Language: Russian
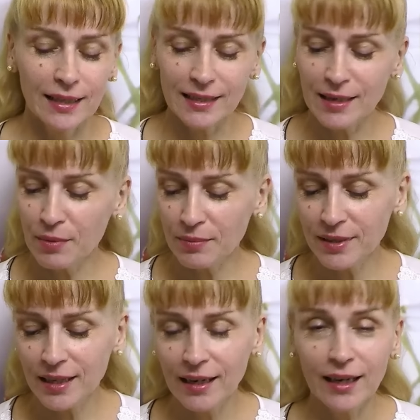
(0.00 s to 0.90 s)
На самом
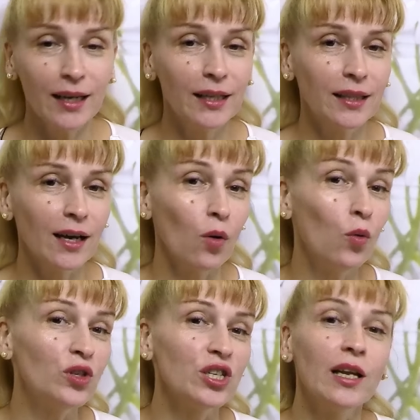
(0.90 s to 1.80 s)
деле это
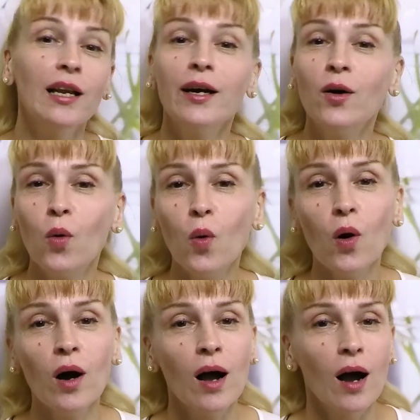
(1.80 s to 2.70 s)
очень
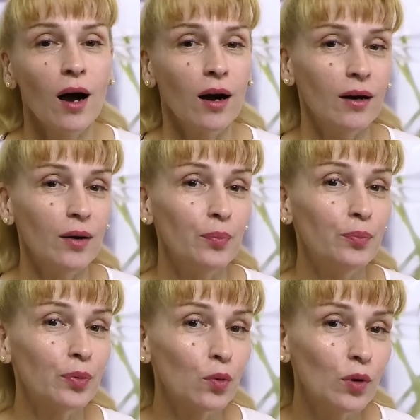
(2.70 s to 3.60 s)
легко, а,
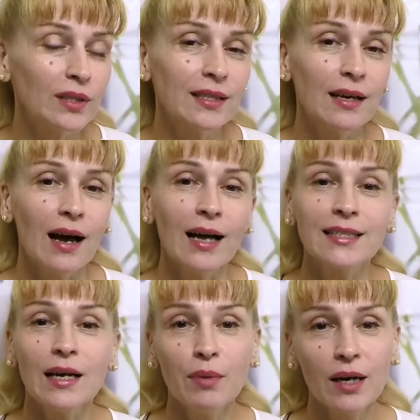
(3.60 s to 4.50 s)
просто, а
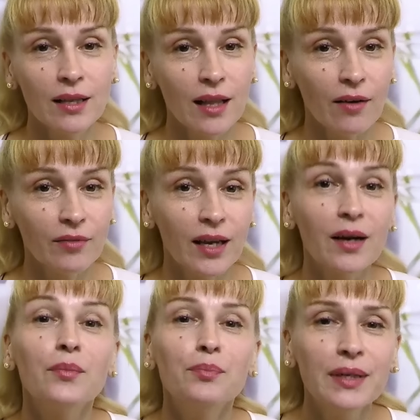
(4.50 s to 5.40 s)
самое
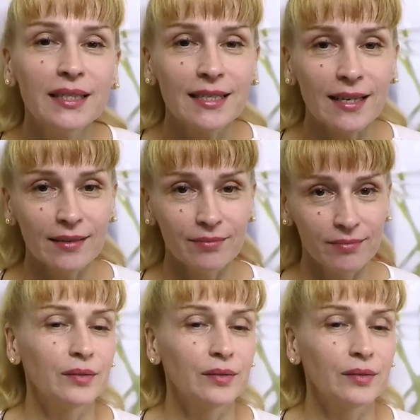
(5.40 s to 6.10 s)
главное, быстро.